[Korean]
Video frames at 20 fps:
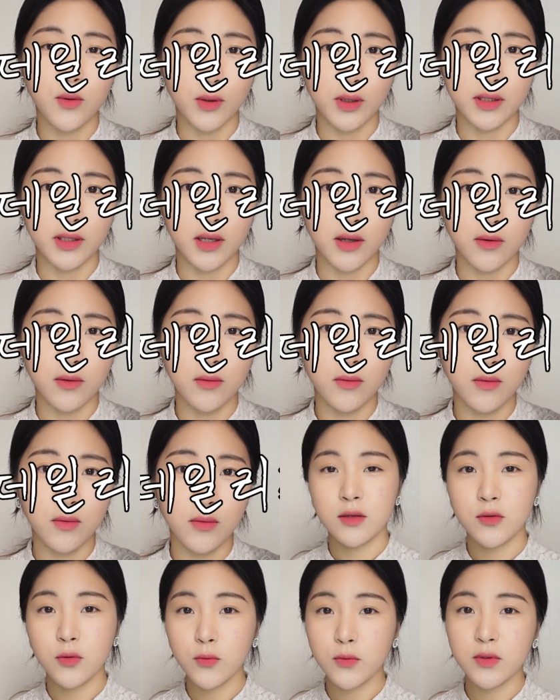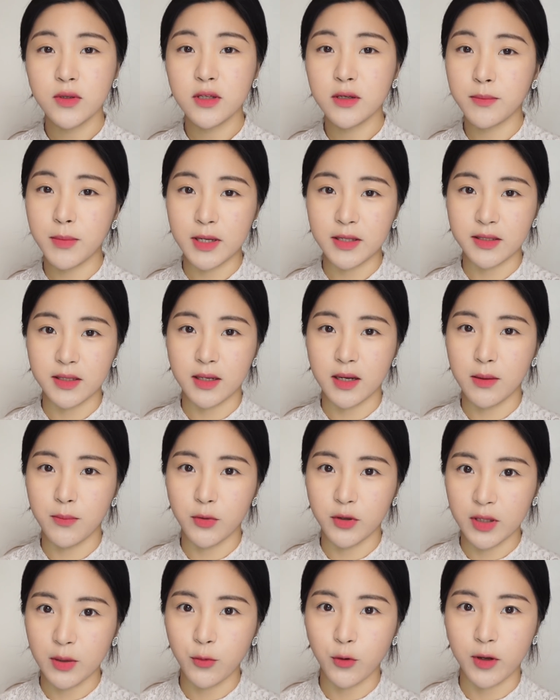같아요. 손등 발색
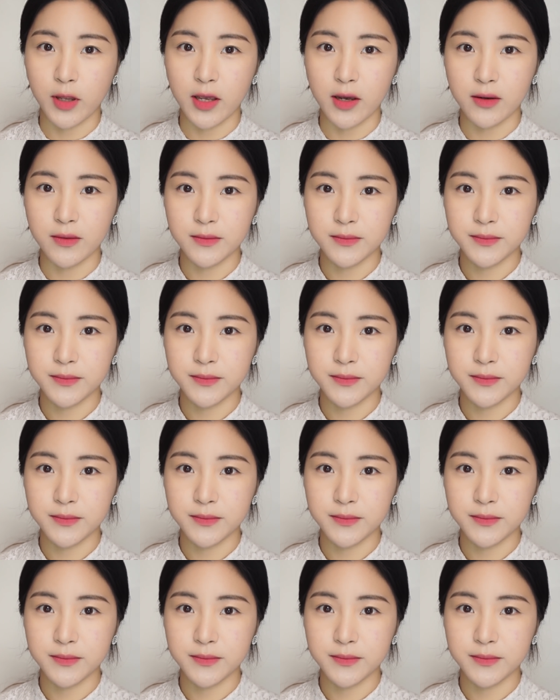한번 해볼게요.